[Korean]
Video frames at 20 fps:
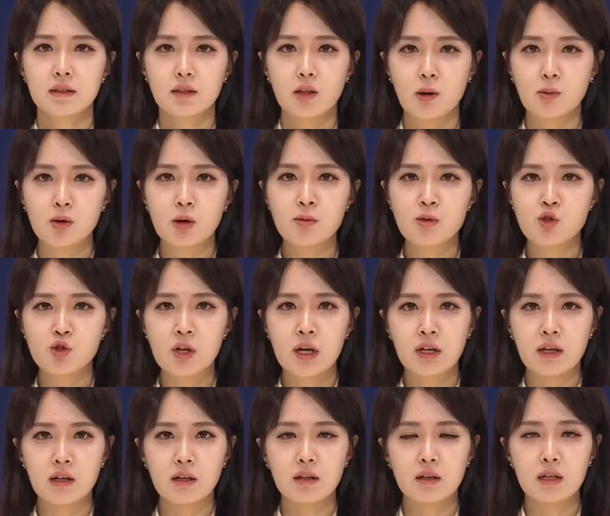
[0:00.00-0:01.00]

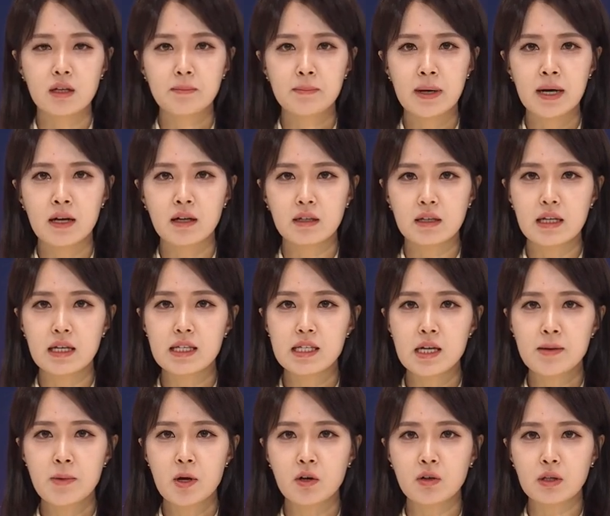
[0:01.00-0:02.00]
더불어민주당이 이른바
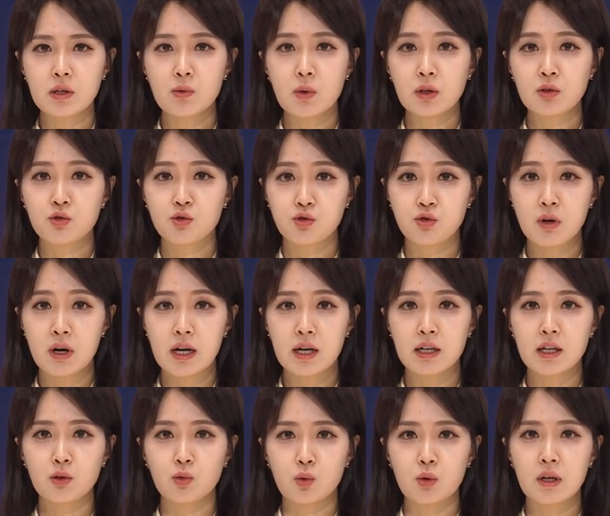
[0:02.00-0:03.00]
이재명 의원
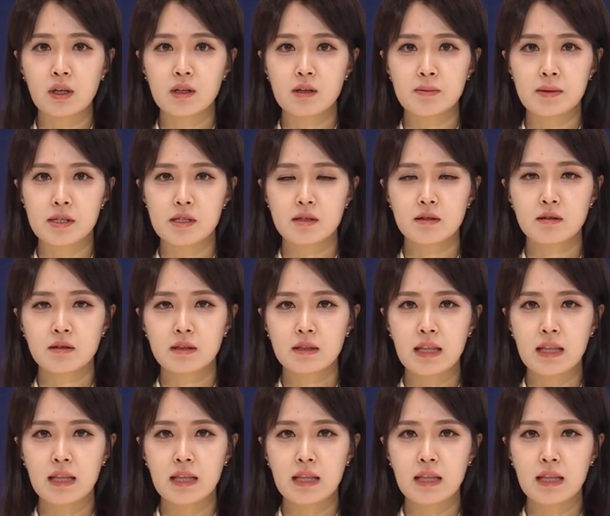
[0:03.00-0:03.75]
구하기 논란을 빚은